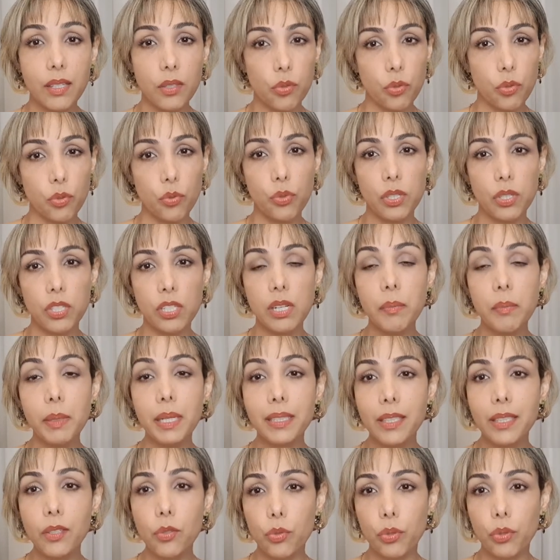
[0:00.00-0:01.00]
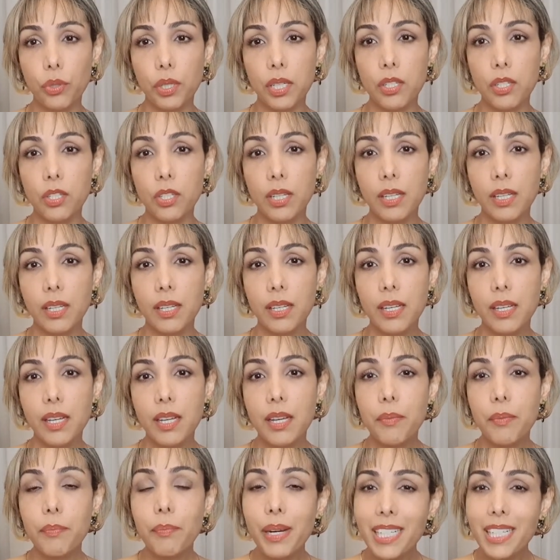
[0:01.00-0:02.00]
as suas limitações,
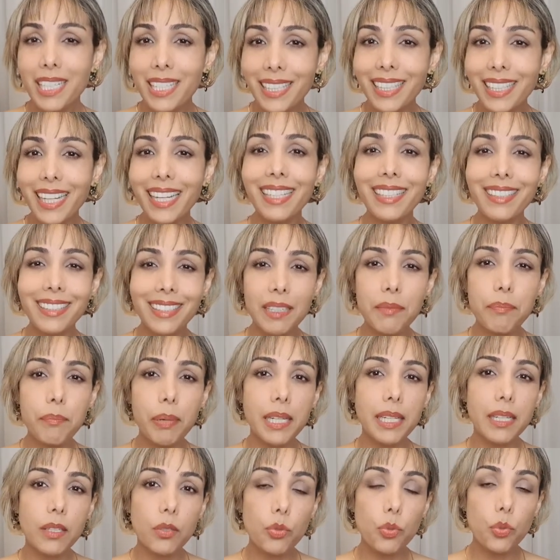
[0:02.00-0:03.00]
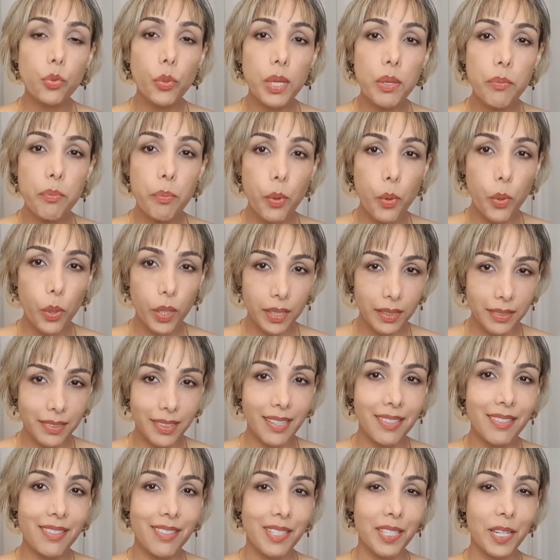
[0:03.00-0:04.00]
mas tem também a sua
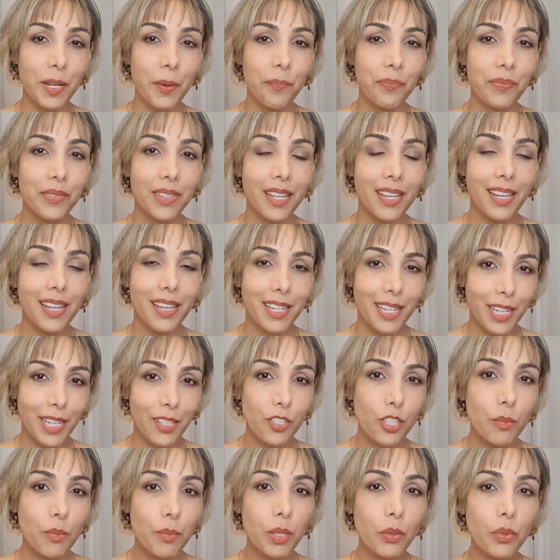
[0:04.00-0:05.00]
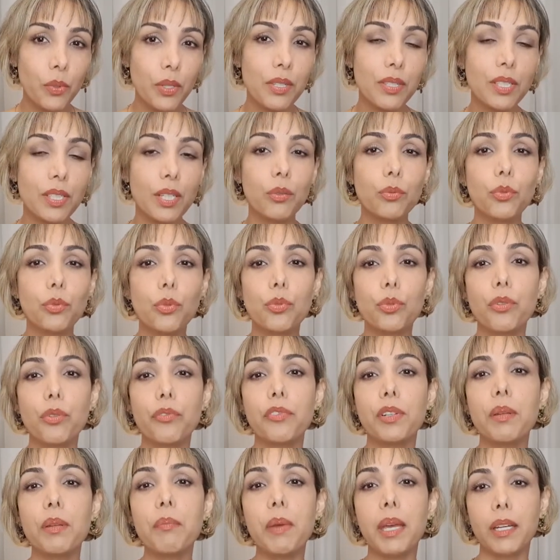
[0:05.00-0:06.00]
importância na diminuição do
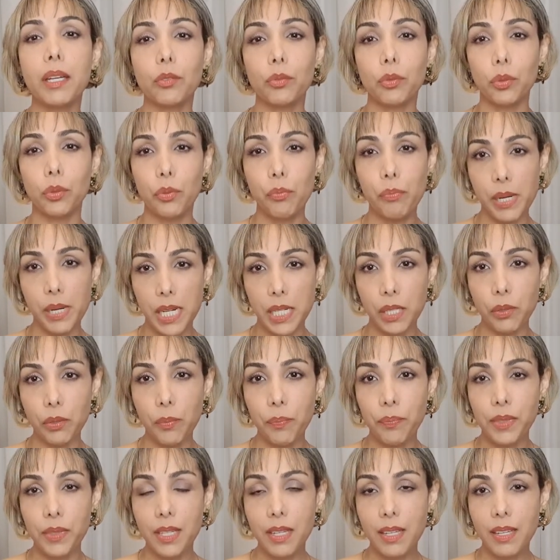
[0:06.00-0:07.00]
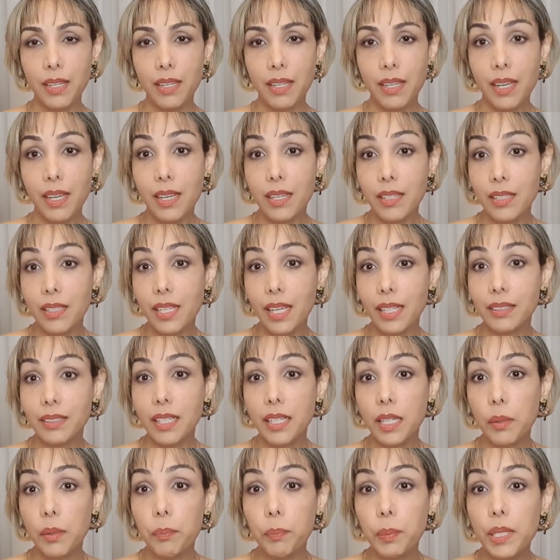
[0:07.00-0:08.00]
sofrimento humano. Se a
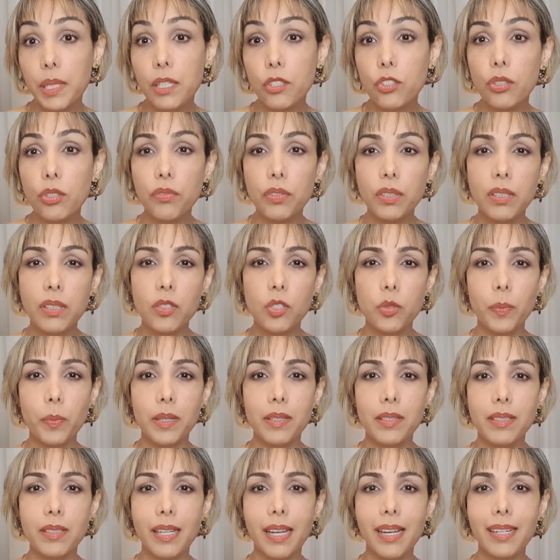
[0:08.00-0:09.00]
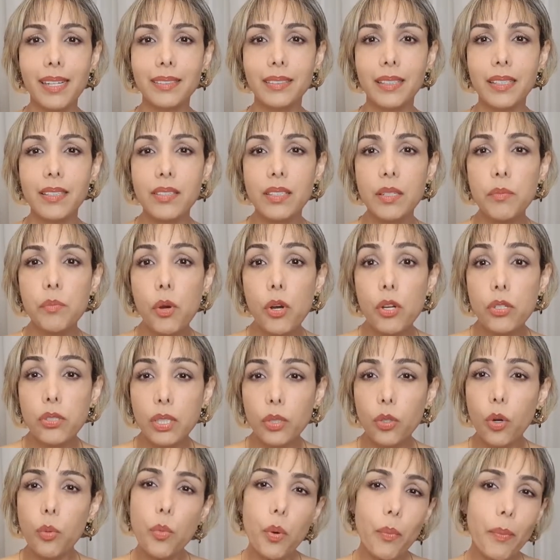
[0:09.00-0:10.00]
terapia de vidas passadas se
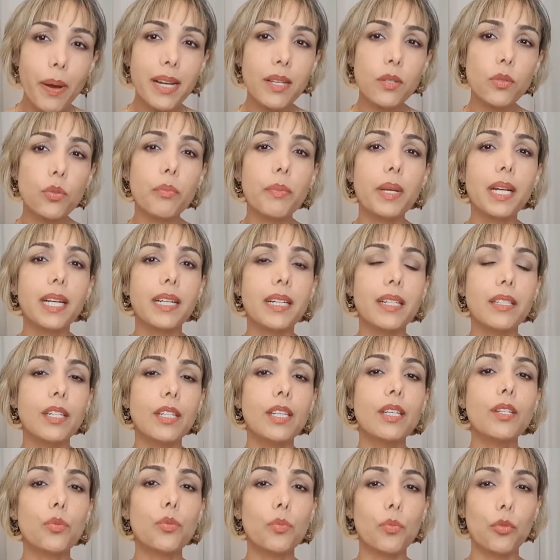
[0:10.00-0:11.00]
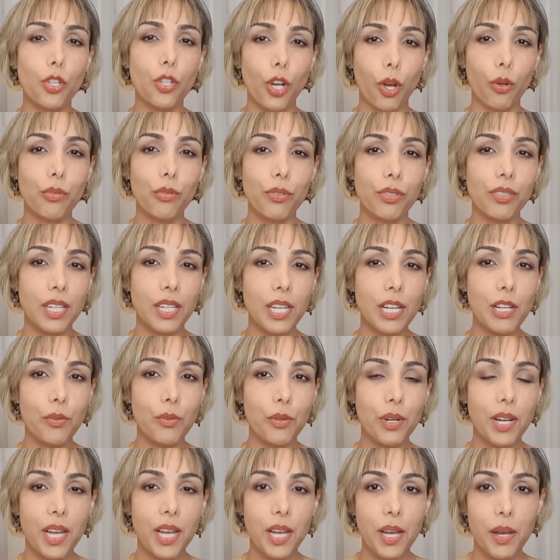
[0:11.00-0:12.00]
mostra como mais um mecanismo de
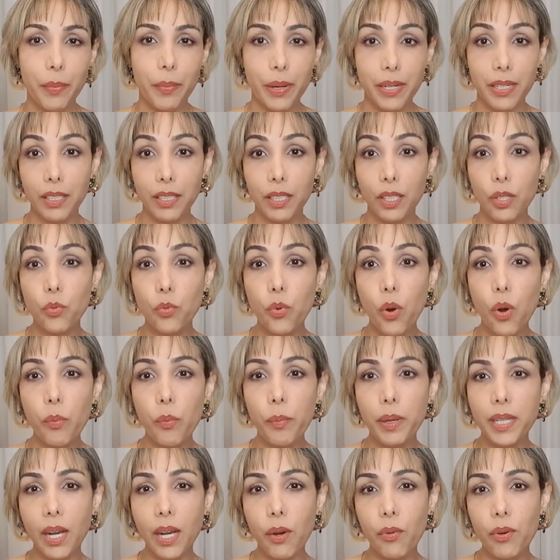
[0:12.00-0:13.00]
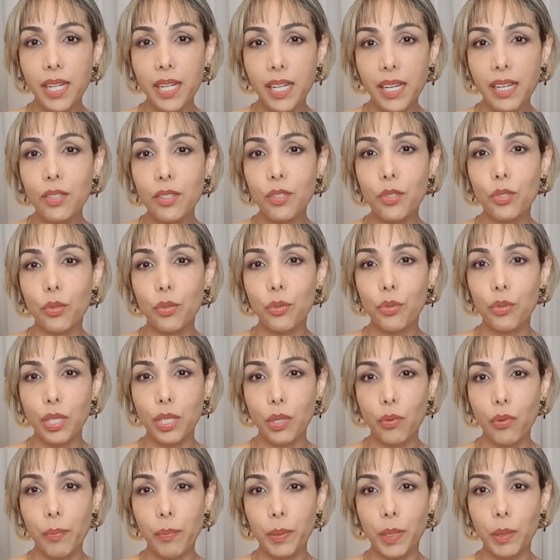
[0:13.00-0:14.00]
auxílio para que o homem alcance o
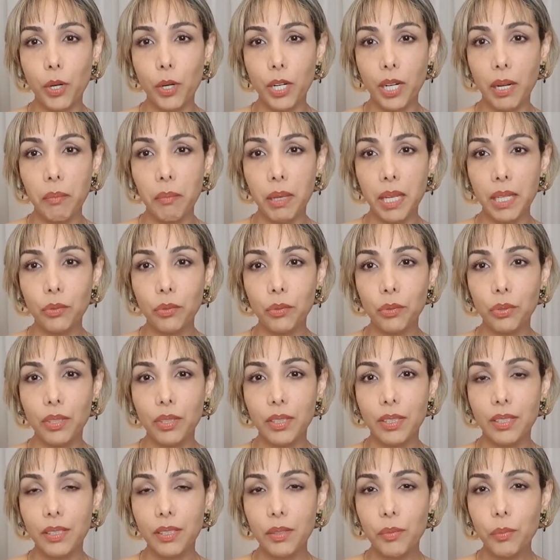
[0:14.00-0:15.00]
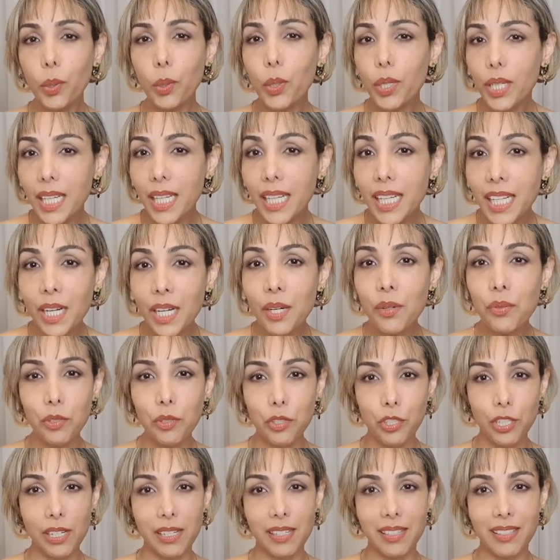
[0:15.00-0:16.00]
seu aprimoramento, por que não
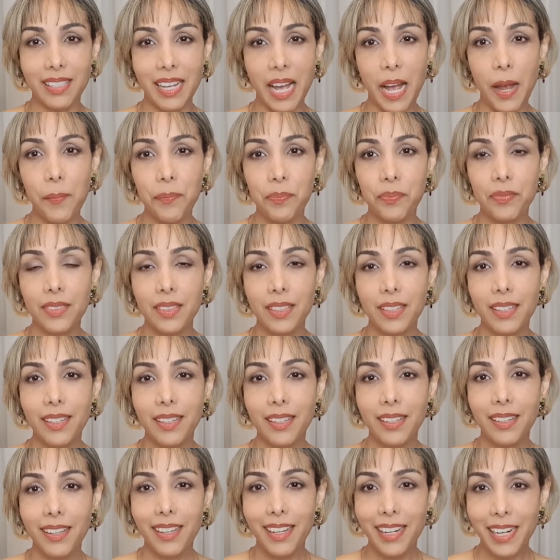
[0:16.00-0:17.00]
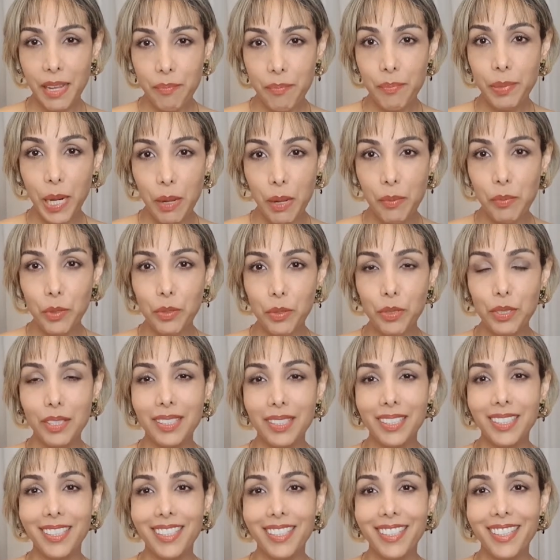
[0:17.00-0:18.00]
utilizar?
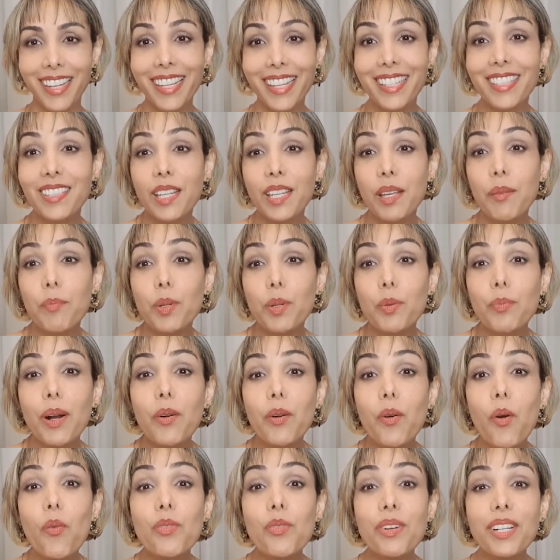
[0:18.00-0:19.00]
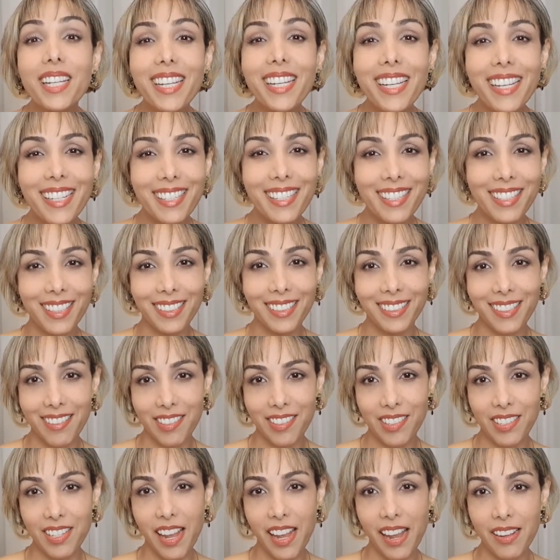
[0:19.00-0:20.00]
Lembremos, é sempre uma conquista da
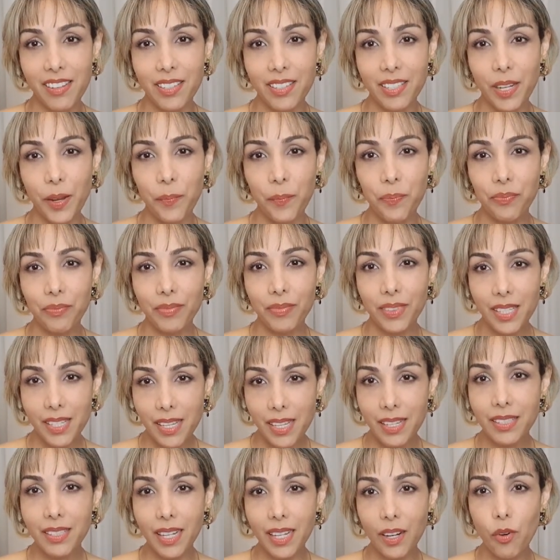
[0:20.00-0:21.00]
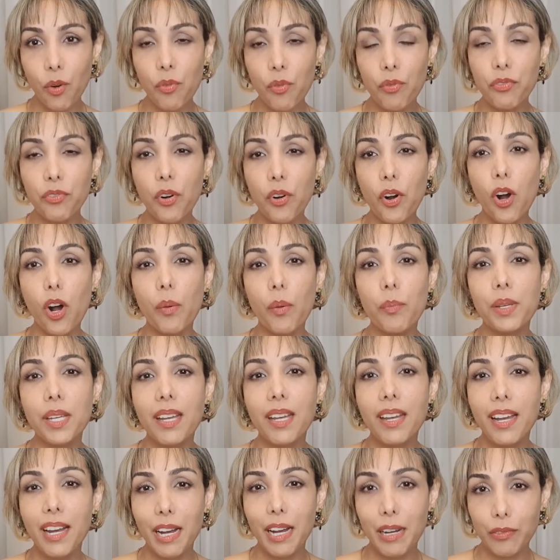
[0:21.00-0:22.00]
ciência e está
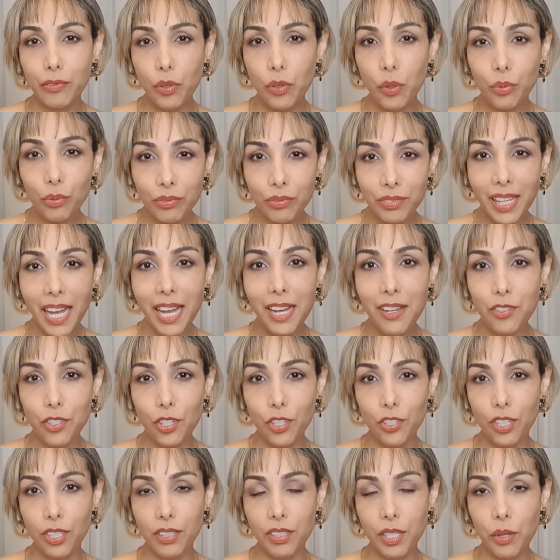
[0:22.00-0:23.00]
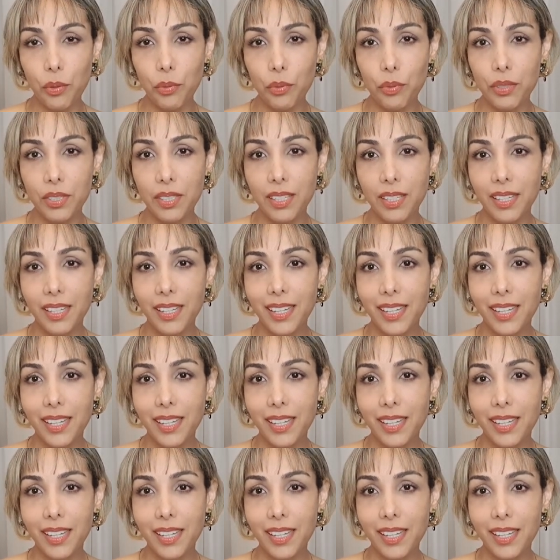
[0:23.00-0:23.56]
conforme a vontade de Deus.